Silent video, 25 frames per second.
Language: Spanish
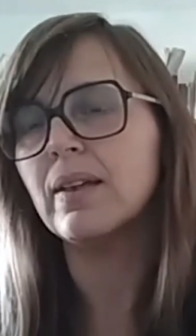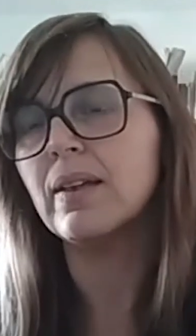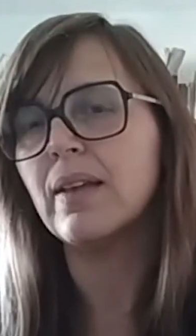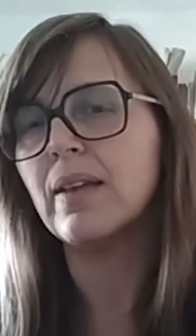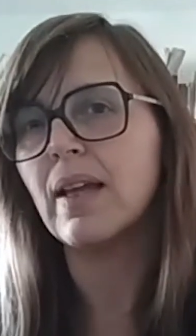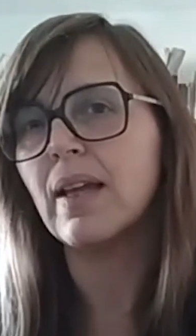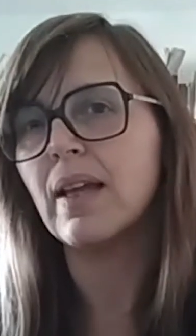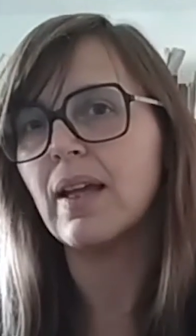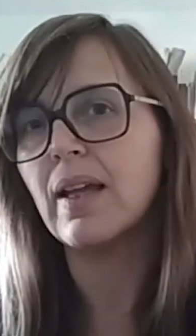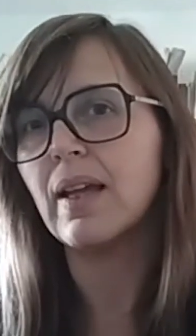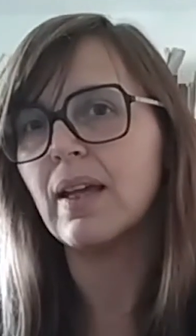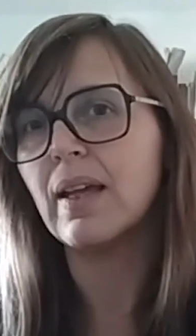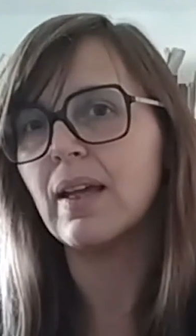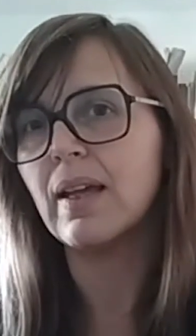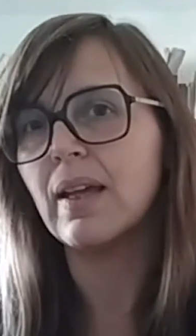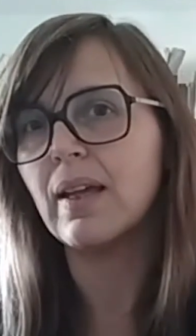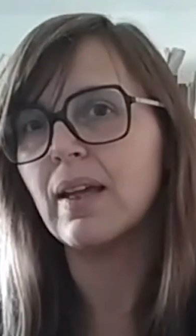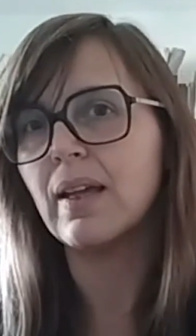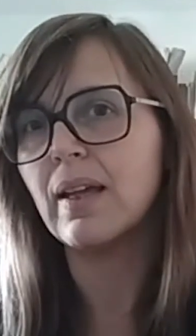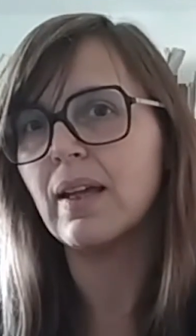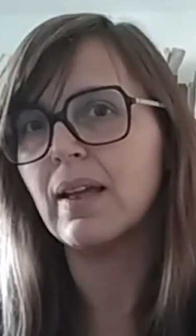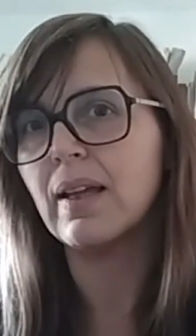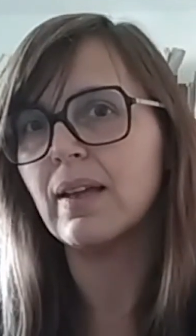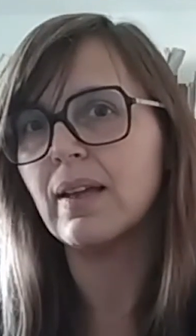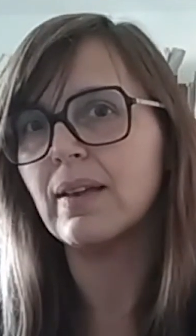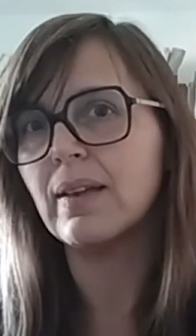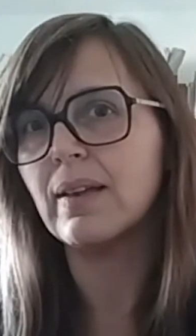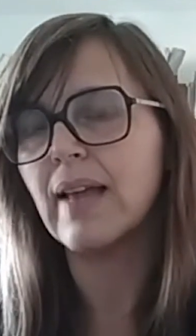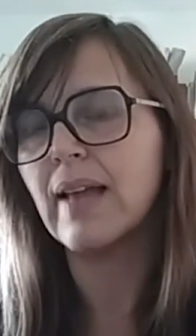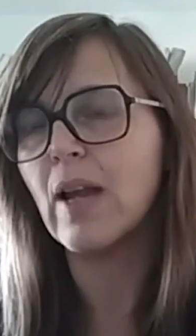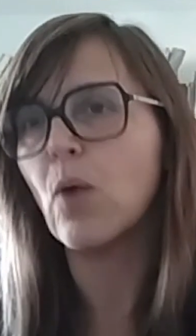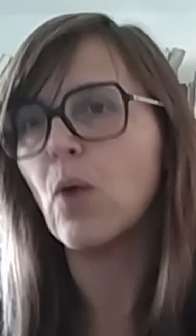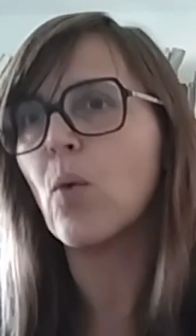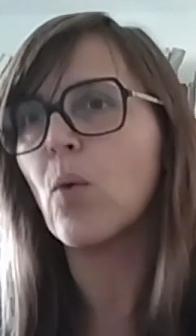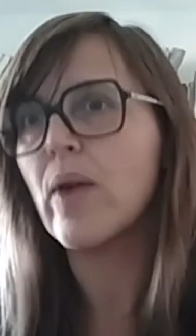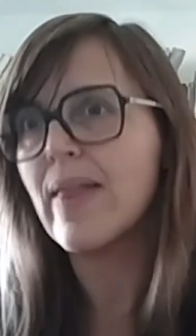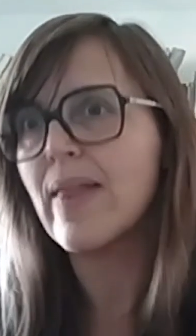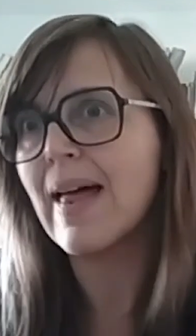
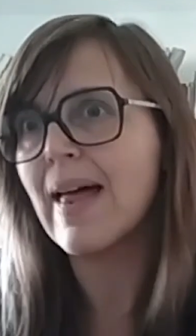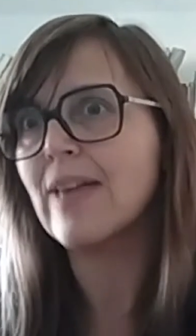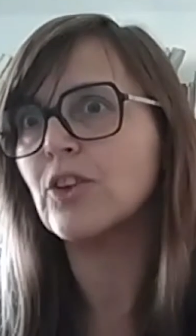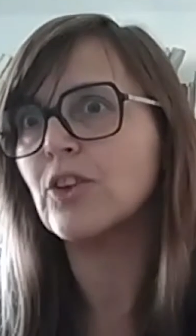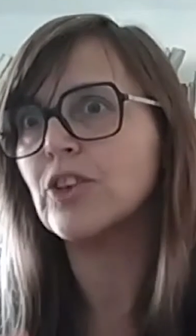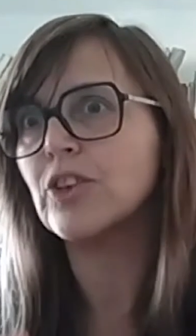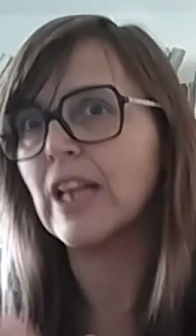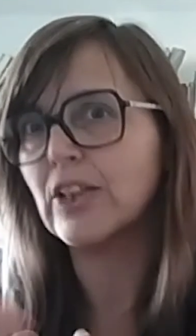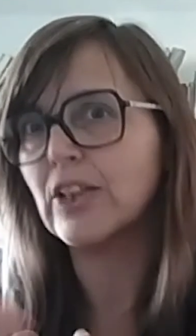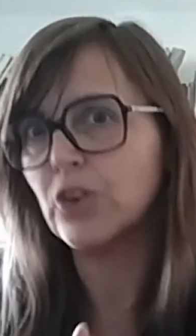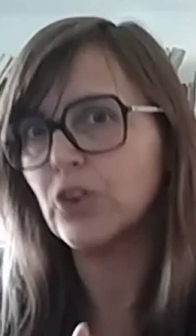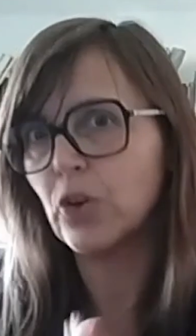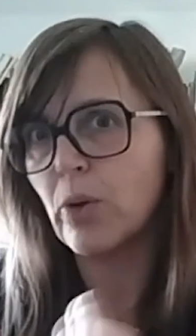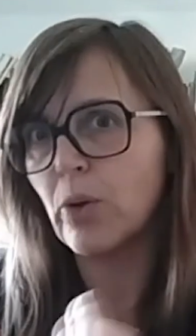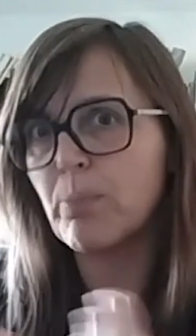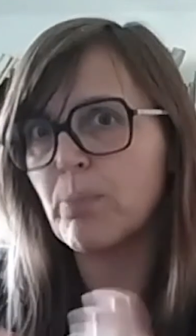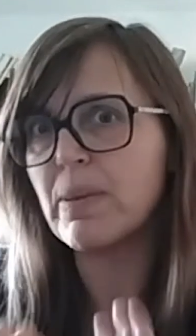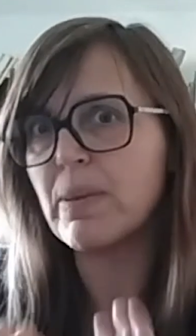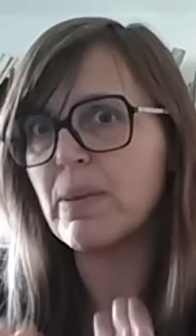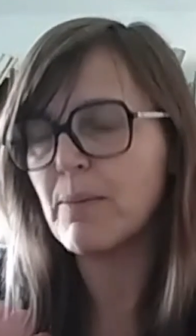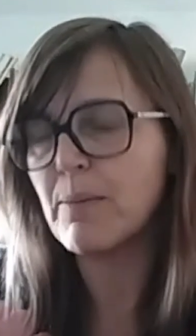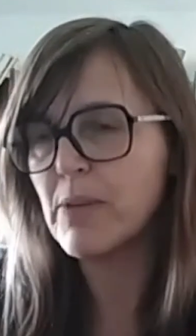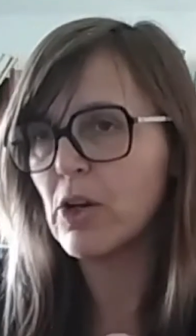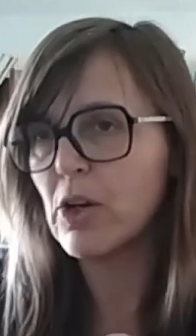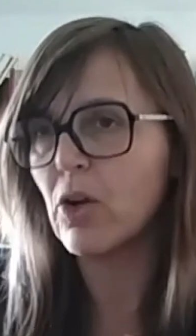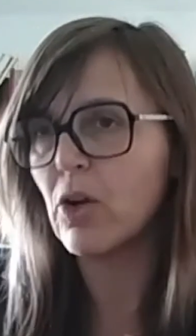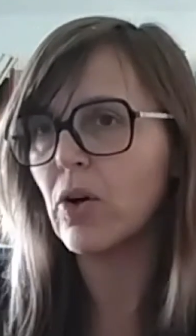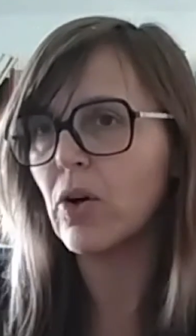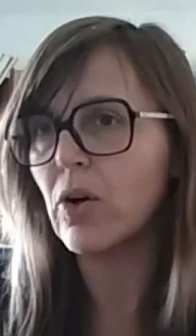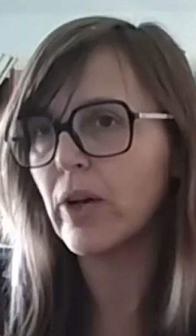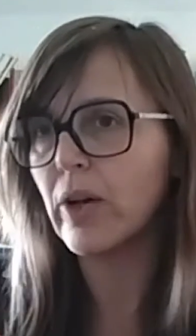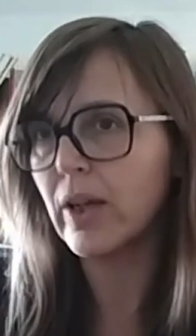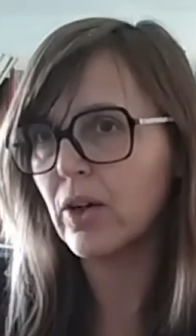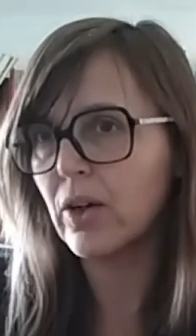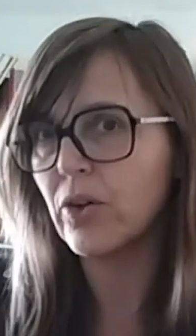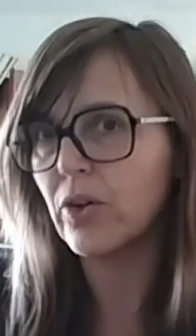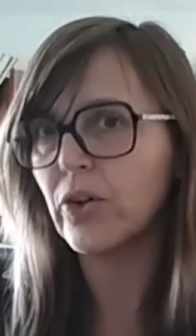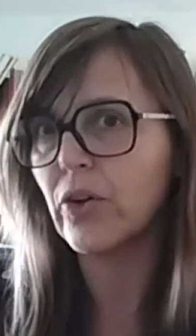del cuidado tanto
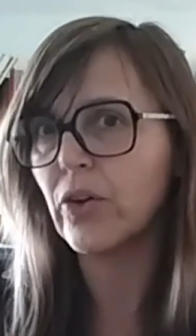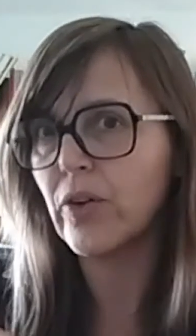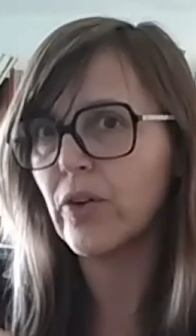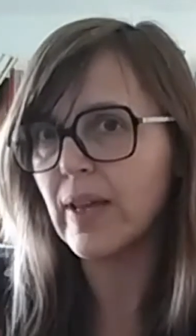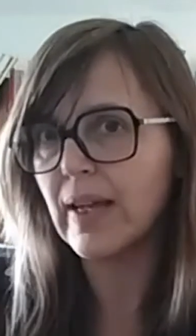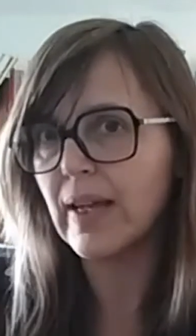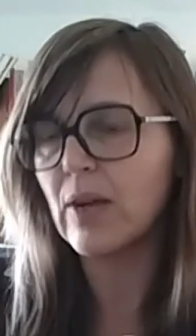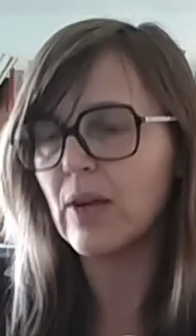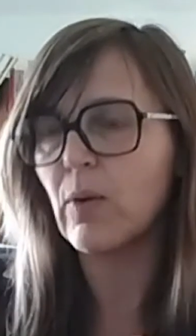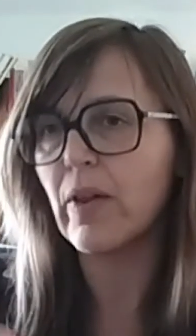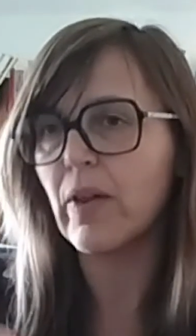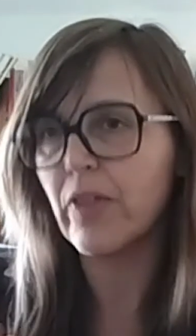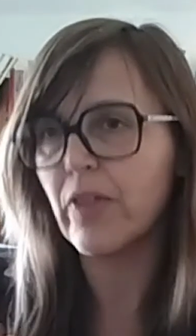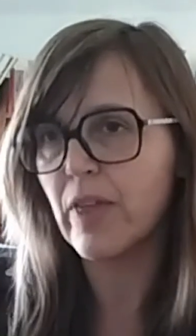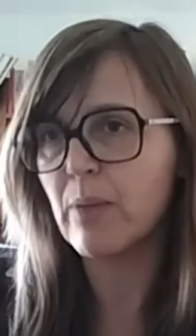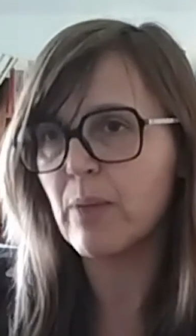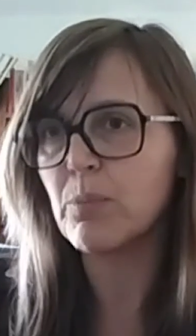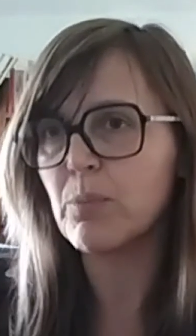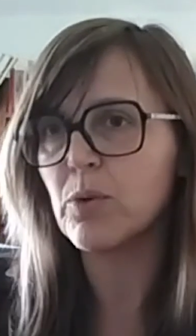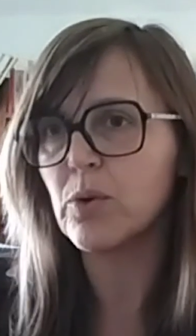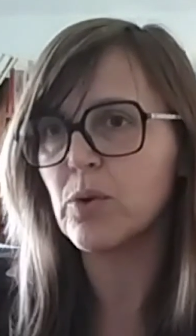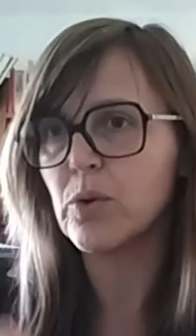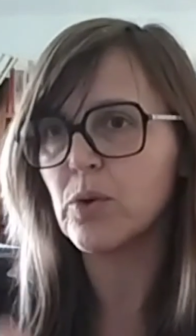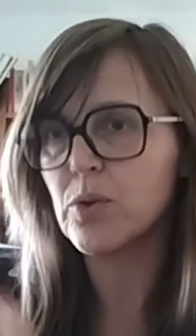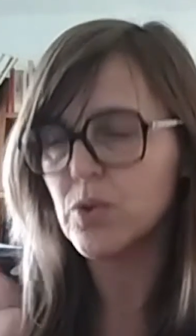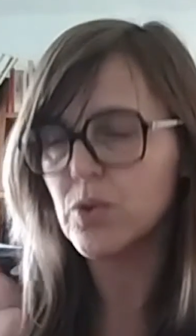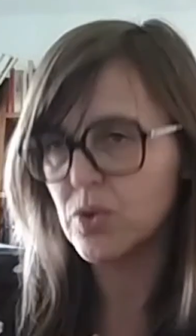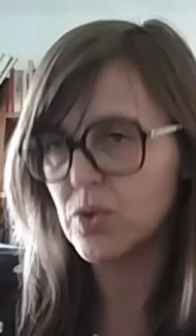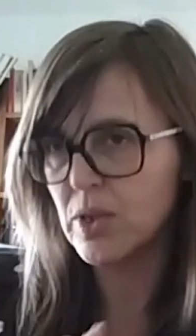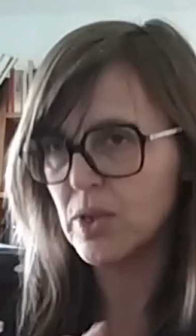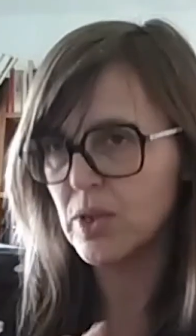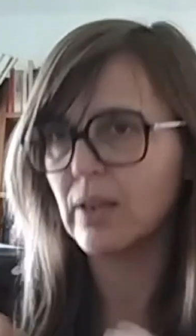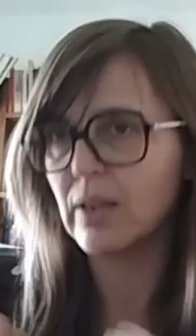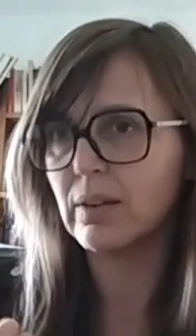epidemiológico, ¿no? de que lo hacemos